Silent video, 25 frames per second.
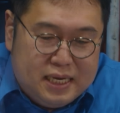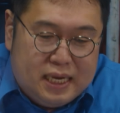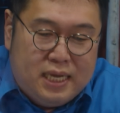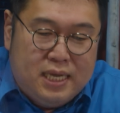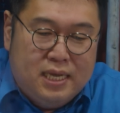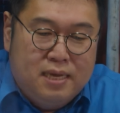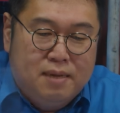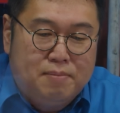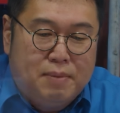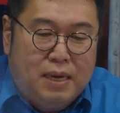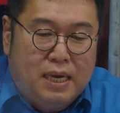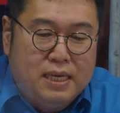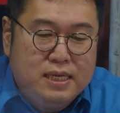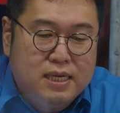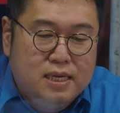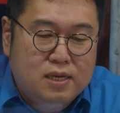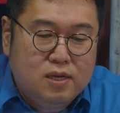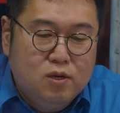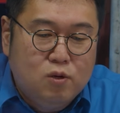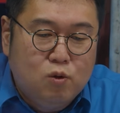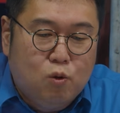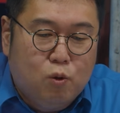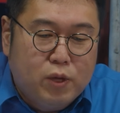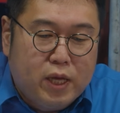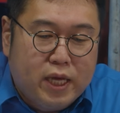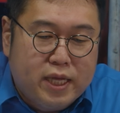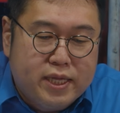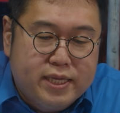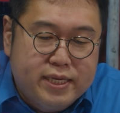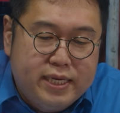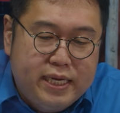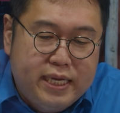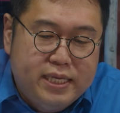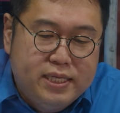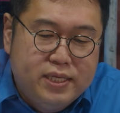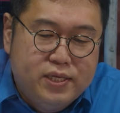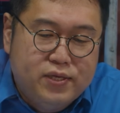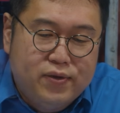자, 많은
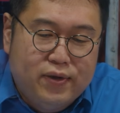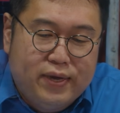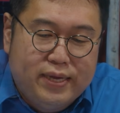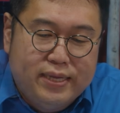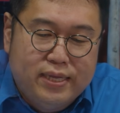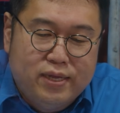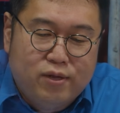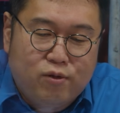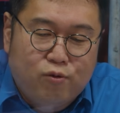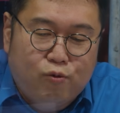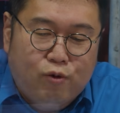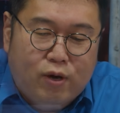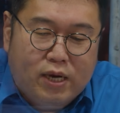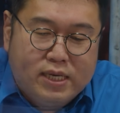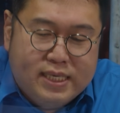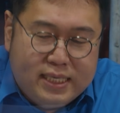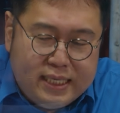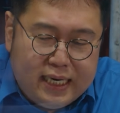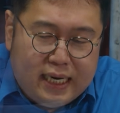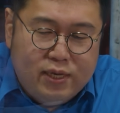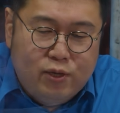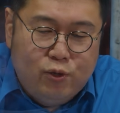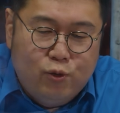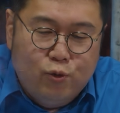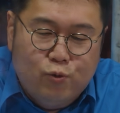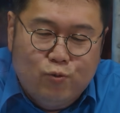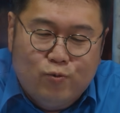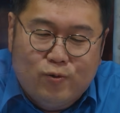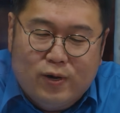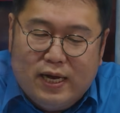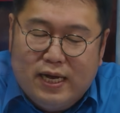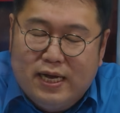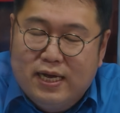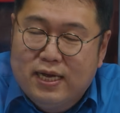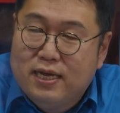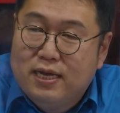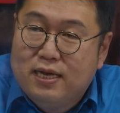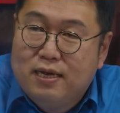고객들이 인정한 확실한
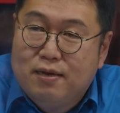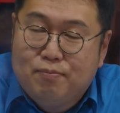효과.